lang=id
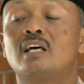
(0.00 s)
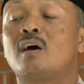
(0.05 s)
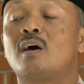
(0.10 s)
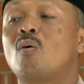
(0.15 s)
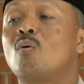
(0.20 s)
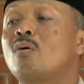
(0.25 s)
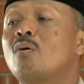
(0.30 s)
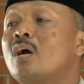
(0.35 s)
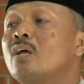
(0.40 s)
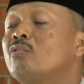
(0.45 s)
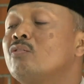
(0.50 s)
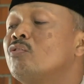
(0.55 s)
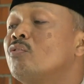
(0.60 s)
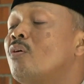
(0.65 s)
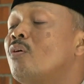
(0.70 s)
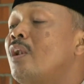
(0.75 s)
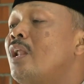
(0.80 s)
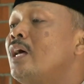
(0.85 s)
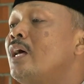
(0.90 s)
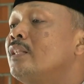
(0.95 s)
taroka
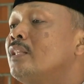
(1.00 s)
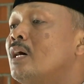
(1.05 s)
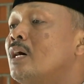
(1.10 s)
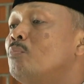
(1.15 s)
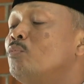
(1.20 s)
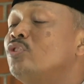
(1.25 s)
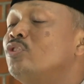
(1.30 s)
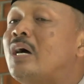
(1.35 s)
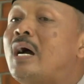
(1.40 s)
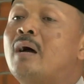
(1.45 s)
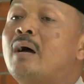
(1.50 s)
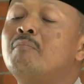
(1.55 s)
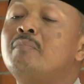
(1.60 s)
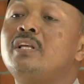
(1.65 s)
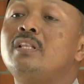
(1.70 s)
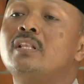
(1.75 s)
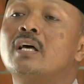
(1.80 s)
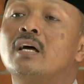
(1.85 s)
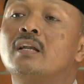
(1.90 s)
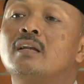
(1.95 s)
sholata
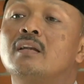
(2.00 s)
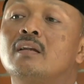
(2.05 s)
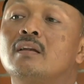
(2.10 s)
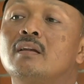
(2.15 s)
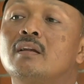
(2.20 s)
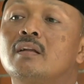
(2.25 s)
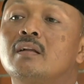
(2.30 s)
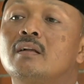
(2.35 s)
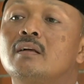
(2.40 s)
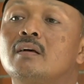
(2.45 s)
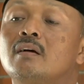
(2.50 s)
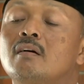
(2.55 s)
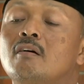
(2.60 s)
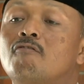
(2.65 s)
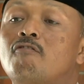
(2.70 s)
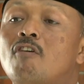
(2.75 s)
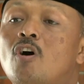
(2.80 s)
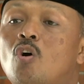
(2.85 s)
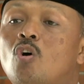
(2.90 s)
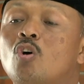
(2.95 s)
muta'amidan
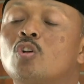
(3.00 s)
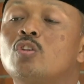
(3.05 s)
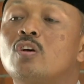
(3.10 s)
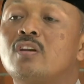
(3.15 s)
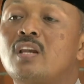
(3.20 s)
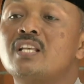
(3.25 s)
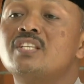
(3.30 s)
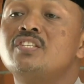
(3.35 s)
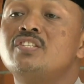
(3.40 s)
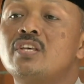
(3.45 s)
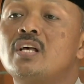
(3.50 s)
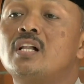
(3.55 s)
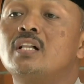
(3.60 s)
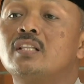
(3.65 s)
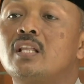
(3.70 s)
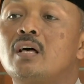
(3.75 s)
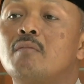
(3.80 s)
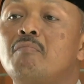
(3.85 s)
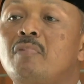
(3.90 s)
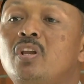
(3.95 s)
faqad
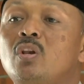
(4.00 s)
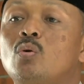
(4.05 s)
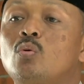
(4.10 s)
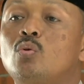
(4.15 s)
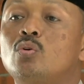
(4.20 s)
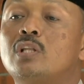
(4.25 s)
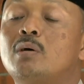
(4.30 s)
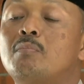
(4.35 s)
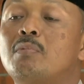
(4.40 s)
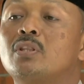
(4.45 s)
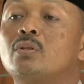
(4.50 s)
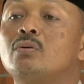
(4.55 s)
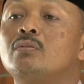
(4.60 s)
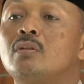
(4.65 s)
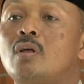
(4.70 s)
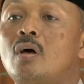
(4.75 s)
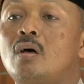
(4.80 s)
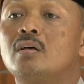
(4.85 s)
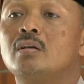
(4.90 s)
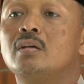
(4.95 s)
nazzalta minhu
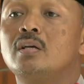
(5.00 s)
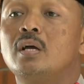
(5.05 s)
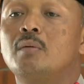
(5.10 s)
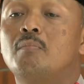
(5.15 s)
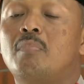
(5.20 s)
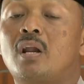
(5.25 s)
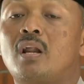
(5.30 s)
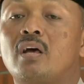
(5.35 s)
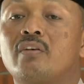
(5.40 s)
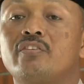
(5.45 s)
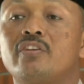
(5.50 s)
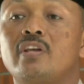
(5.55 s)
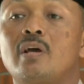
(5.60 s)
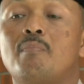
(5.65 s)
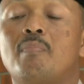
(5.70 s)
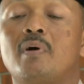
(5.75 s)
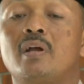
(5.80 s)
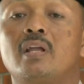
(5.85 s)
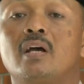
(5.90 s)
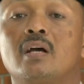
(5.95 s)
tamatullah. Barang
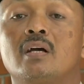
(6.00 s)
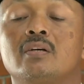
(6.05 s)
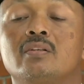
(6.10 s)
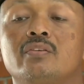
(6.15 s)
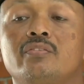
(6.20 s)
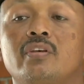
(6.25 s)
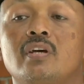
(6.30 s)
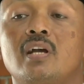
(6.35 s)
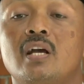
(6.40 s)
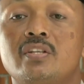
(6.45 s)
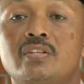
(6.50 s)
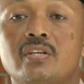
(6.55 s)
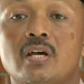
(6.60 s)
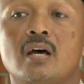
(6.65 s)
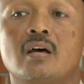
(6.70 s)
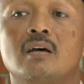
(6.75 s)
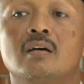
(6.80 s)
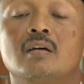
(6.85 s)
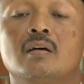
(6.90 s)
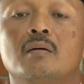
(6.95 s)
siapa yang
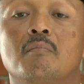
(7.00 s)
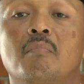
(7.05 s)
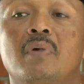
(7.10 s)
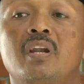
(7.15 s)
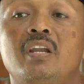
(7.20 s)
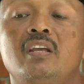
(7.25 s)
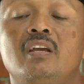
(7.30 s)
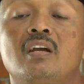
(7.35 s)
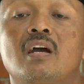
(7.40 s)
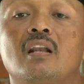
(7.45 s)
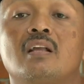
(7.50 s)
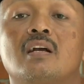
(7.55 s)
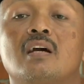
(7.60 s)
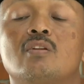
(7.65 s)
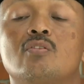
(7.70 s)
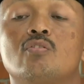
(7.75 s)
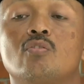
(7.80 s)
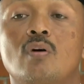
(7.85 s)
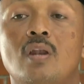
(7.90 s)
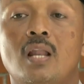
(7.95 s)
sengaja
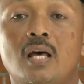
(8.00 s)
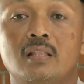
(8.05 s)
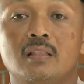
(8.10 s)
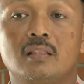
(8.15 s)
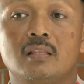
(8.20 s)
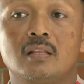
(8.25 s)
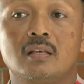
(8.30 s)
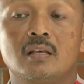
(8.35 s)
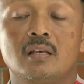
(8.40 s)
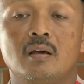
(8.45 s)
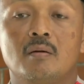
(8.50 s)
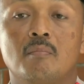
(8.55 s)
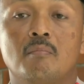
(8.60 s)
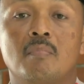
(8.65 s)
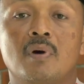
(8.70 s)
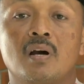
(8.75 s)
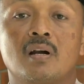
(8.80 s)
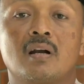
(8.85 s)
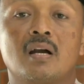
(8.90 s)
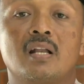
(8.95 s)
meninggalkan sholat,
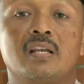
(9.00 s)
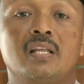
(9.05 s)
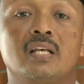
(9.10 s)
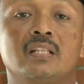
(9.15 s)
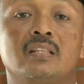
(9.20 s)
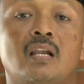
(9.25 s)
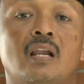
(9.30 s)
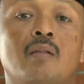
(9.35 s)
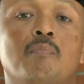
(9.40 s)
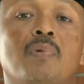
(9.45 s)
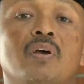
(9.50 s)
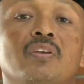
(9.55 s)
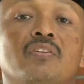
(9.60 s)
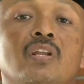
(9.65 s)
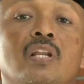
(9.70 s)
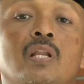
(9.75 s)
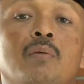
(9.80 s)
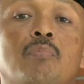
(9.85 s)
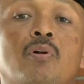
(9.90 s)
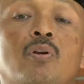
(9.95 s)
maka dia terlepas
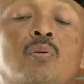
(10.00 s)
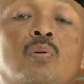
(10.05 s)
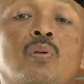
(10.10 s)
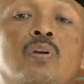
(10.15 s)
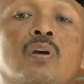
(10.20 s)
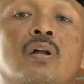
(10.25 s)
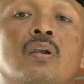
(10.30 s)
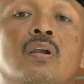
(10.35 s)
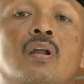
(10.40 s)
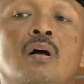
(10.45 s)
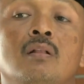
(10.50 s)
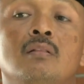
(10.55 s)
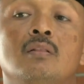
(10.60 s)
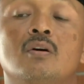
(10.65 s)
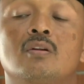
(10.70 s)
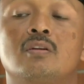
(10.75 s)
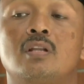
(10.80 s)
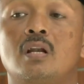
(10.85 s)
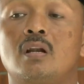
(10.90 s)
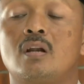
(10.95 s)
dari perundingan
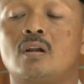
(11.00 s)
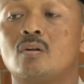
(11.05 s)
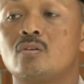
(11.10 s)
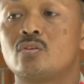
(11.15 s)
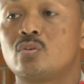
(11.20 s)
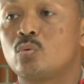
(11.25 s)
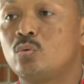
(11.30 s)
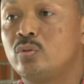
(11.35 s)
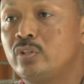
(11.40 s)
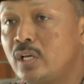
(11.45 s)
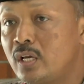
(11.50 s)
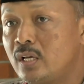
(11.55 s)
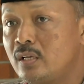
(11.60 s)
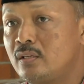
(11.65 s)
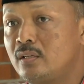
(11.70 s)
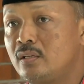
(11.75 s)
Allah dan Rasulnya.